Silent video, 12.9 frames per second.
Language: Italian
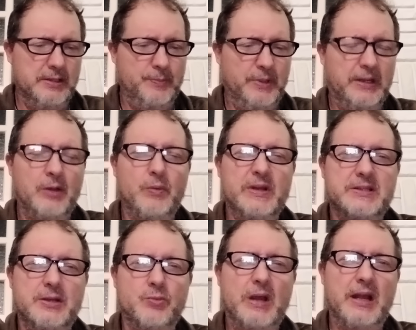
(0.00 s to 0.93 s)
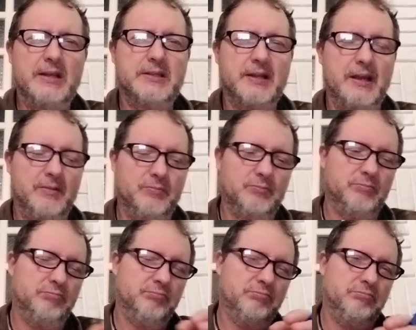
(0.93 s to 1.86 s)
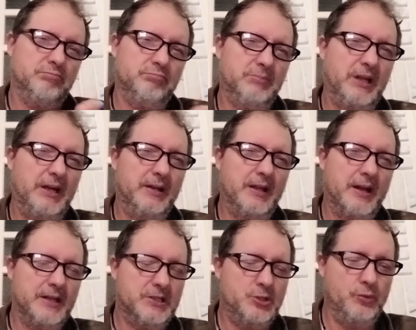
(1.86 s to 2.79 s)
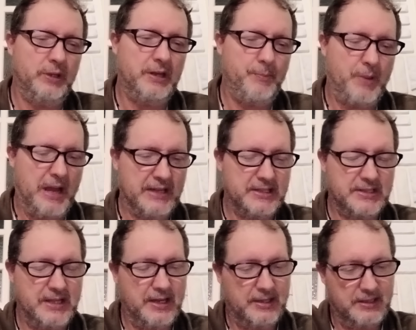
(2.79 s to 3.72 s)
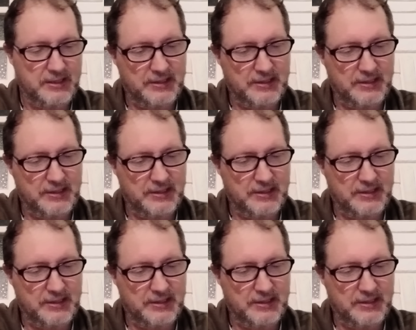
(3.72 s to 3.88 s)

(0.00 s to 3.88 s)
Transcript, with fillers: perché questa è un'altra delle narrazioni che passa.